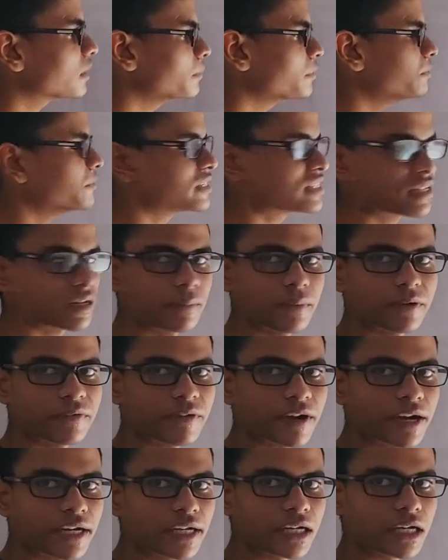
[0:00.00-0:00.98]
का भी मेजरमेंट
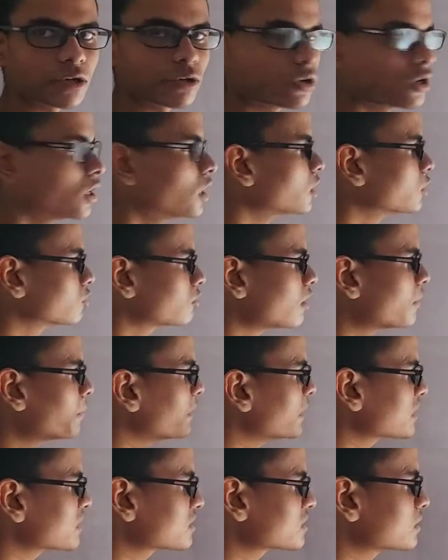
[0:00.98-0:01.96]
फाइंड करो तो वहाँ पे
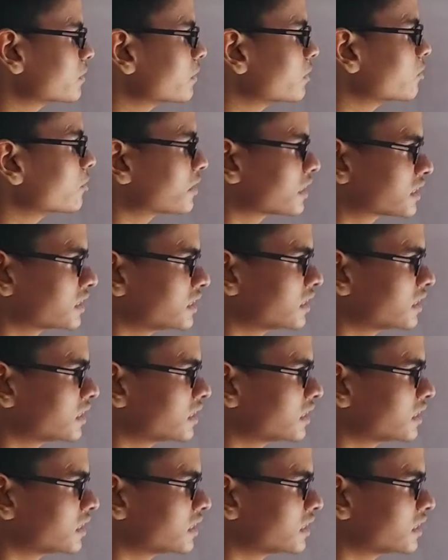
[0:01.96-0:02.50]
एक्स की वैल्यू रख